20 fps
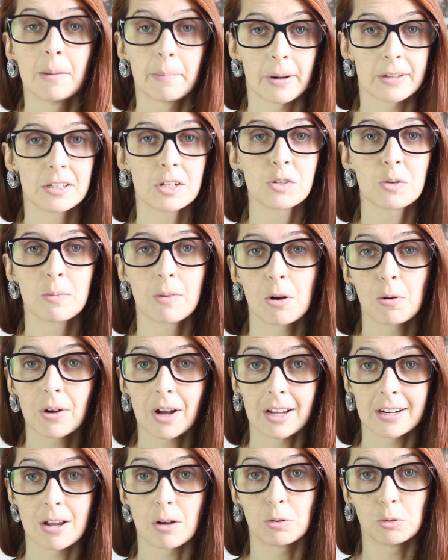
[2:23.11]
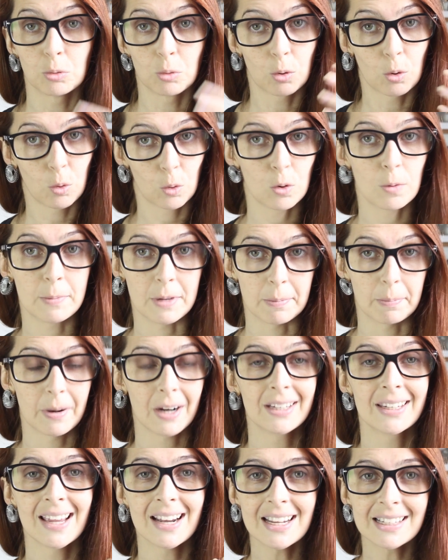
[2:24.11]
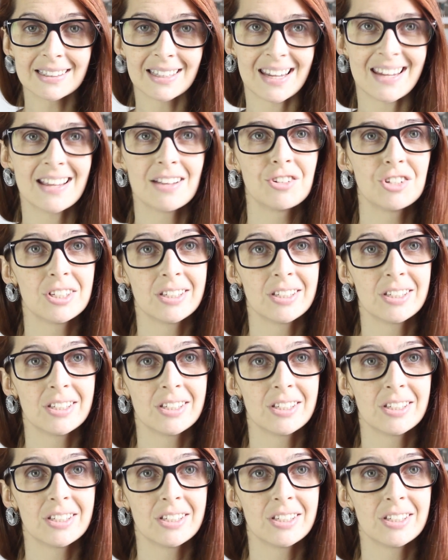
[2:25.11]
para transformar o canal num clube para que ele tenha